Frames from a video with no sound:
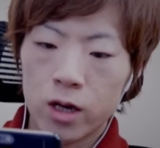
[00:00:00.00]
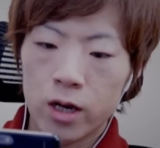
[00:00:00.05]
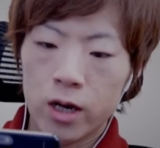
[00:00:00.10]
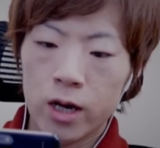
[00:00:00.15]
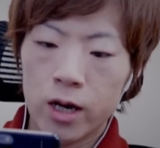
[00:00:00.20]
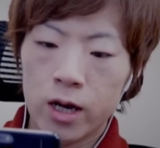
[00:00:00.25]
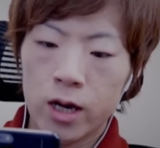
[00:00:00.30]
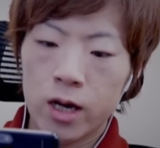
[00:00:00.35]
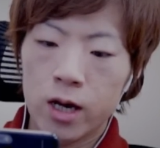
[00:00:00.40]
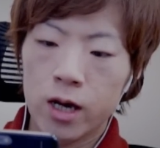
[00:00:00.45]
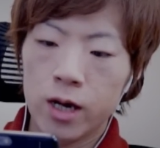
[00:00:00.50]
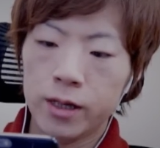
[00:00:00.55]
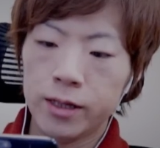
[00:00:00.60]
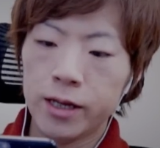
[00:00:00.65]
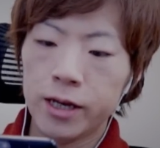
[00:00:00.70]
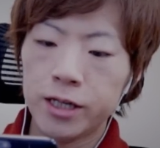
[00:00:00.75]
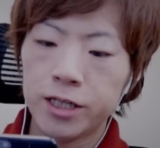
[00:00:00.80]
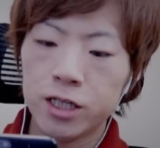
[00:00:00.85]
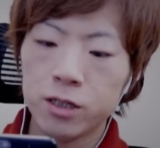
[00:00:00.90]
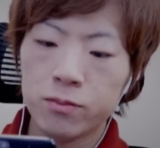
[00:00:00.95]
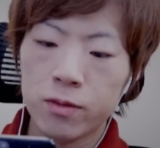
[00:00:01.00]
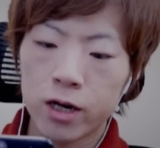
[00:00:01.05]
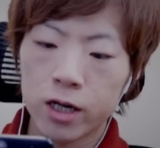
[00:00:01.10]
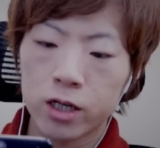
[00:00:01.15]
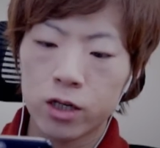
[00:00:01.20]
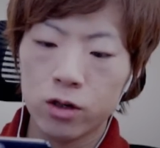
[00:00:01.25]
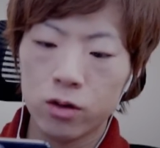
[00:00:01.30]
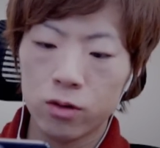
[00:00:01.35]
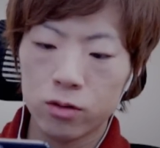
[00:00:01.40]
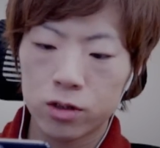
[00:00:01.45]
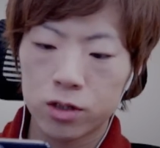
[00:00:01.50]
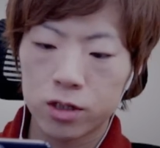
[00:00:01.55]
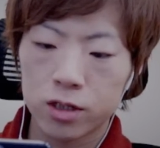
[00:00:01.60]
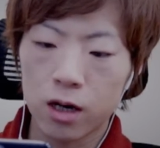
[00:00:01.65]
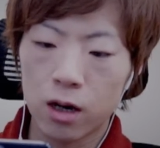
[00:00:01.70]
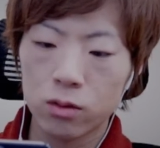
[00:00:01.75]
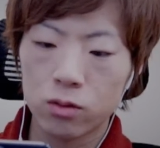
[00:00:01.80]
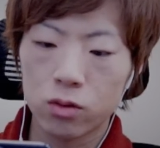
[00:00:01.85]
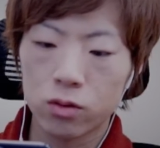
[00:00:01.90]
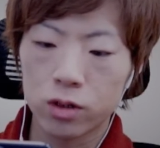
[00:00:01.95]
えー、ねじ巻きを
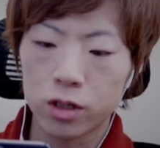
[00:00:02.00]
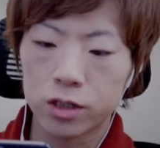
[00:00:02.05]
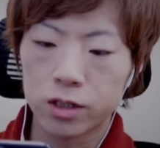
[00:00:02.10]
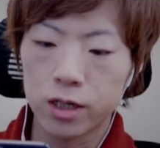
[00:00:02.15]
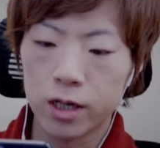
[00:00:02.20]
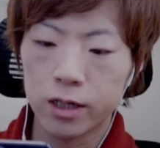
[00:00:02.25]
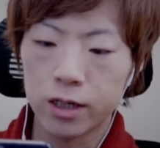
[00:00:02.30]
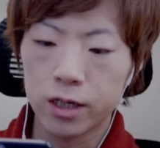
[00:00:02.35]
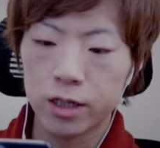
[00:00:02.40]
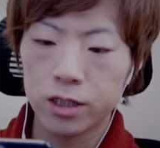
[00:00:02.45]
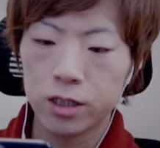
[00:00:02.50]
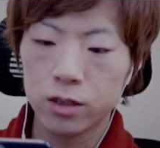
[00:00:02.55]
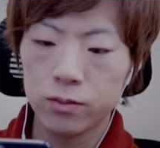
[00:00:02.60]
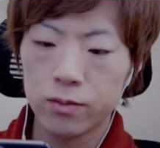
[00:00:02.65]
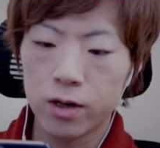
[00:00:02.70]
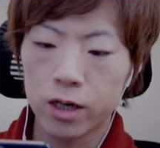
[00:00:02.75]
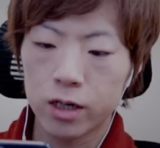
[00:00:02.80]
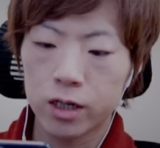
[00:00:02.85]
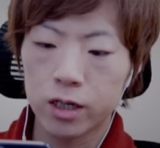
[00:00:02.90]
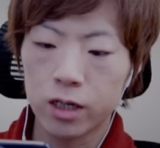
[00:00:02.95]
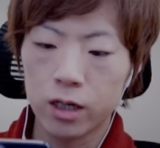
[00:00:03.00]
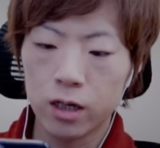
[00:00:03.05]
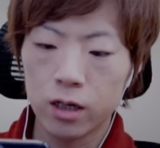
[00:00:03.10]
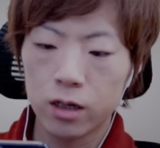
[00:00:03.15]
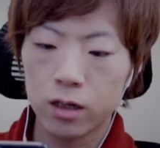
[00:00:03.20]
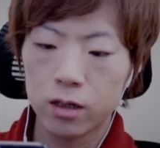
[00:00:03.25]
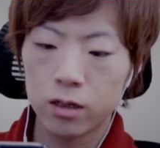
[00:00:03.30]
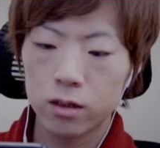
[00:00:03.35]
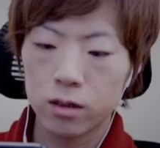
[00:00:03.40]
使うとこですねねじ巻き